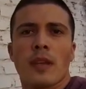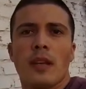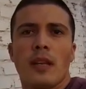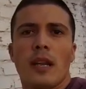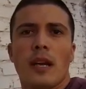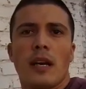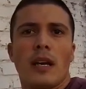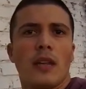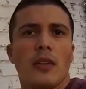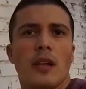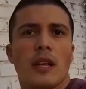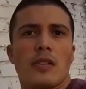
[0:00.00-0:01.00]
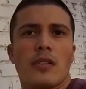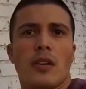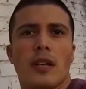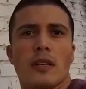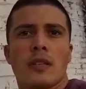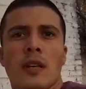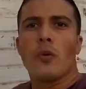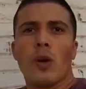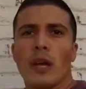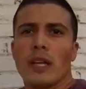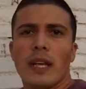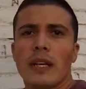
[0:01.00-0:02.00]
las donaciones.
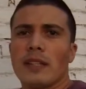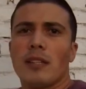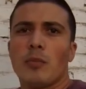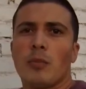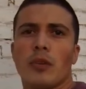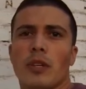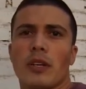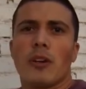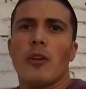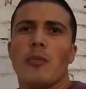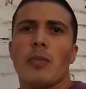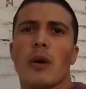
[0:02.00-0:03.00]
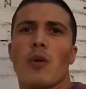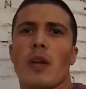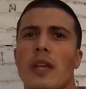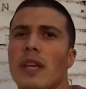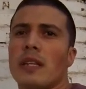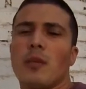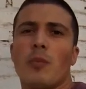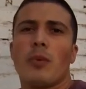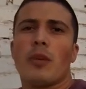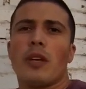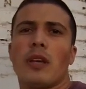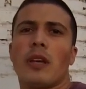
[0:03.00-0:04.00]
Cualquier tipo de ropa, cualquier tipo
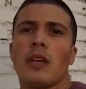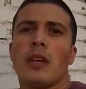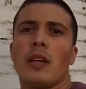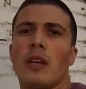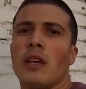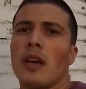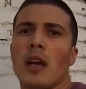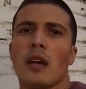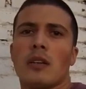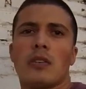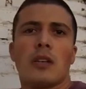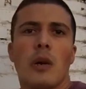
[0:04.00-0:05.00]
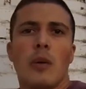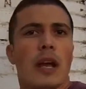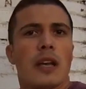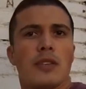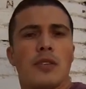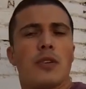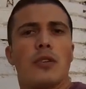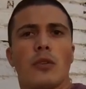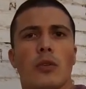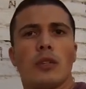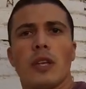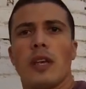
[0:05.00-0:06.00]
de colaboración que
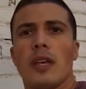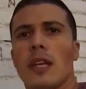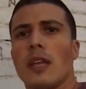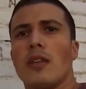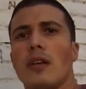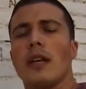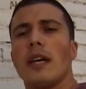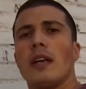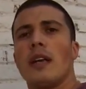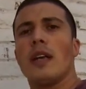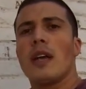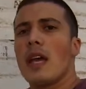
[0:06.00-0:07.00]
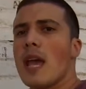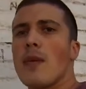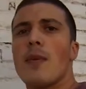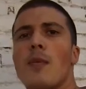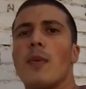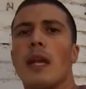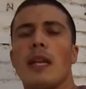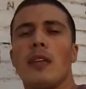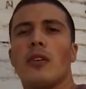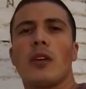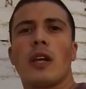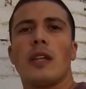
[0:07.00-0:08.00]
ustedes quieran donar, es
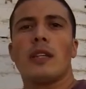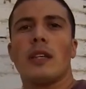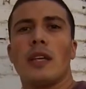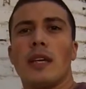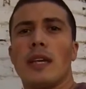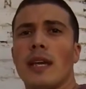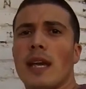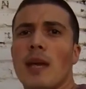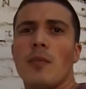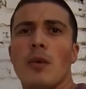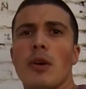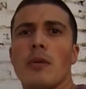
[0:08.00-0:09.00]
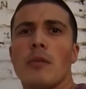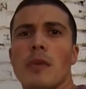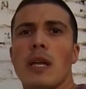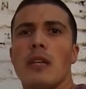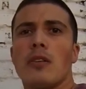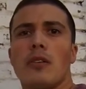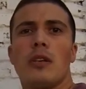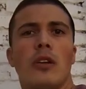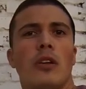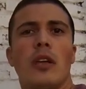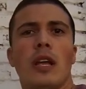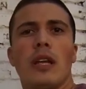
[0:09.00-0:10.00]
bienvenido, gente. Es muy bienvenido y
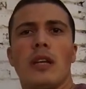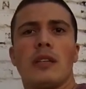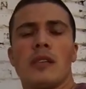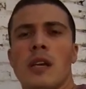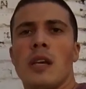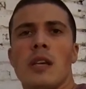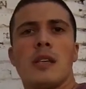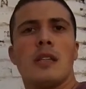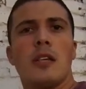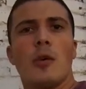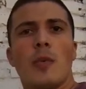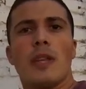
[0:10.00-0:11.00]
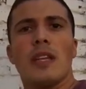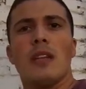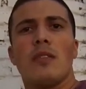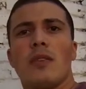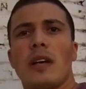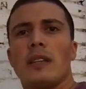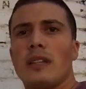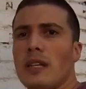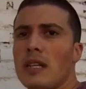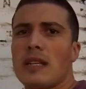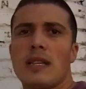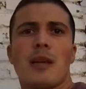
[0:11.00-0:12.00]
los nenes del Hospital
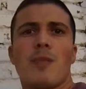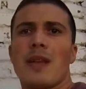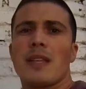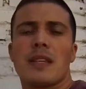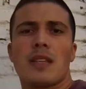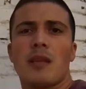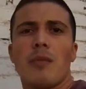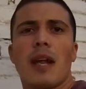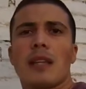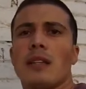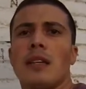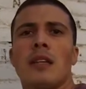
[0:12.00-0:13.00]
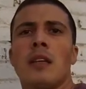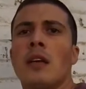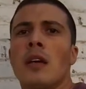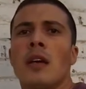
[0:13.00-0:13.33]
Infantil, de la Plaza San Martín,